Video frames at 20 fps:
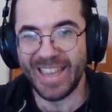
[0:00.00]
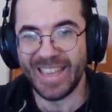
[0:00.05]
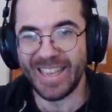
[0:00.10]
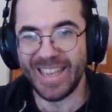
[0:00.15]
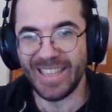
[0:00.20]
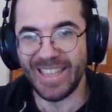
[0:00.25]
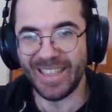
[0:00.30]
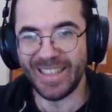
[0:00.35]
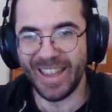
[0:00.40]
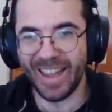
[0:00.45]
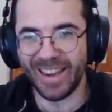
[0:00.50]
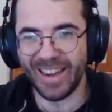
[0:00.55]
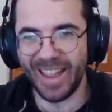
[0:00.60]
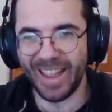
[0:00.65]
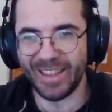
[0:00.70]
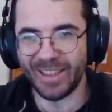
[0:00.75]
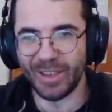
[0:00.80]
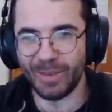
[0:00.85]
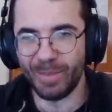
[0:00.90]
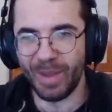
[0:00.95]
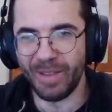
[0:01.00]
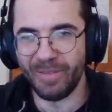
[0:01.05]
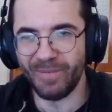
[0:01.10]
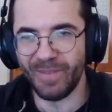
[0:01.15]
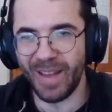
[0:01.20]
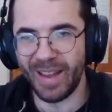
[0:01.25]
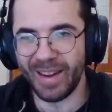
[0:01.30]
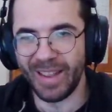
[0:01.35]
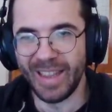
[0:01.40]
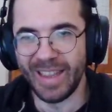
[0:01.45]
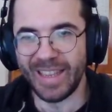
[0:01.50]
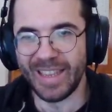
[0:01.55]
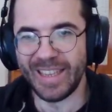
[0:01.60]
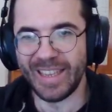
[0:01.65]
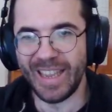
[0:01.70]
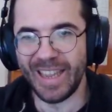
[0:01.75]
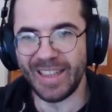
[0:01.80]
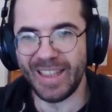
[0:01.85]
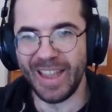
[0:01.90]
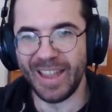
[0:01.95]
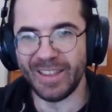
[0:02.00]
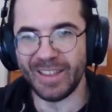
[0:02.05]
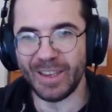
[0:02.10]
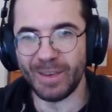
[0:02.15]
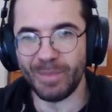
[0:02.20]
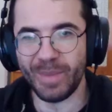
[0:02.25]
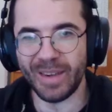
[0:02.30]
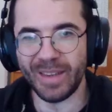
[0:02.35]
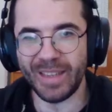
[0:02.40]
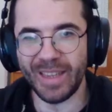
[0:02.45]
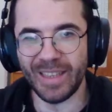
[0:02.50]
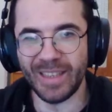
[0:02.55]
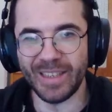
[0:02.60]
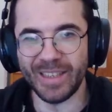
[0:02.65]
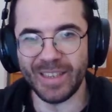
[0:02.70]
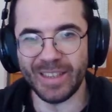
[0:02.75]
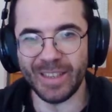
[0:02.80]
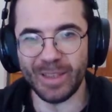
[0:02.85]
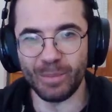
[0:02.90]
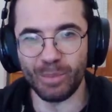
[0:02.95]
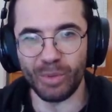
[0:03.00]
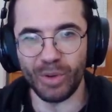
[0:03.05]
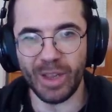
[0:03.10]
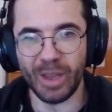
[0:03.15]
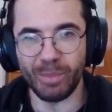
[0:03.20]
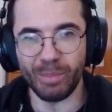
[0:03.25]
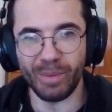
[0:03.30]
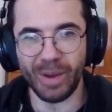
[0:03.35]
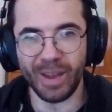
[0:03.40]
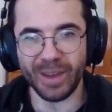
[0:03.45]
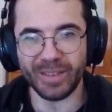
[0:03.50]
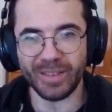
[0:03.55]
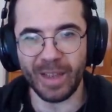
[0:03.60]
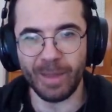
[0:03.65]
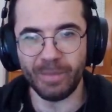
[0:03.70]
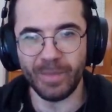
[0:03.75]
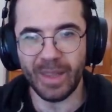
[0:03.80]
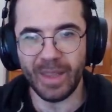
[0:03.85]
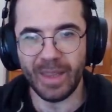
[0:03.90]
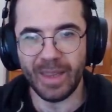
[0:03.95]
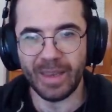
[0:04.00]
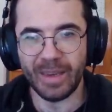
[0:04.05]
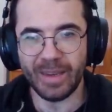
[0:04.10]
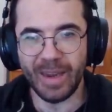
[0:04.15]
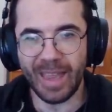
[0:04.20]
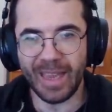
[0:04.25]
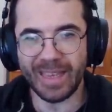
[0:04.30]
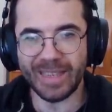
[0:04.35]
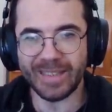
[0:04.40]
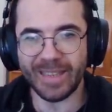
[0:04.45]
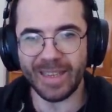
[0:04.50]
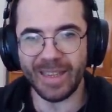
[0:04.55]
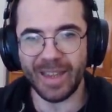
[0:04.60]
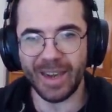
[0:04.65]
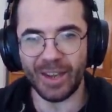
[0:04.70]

7 tane endirmen var. 7 endirmenin 7'sini de buraya bıraksam ne hisseder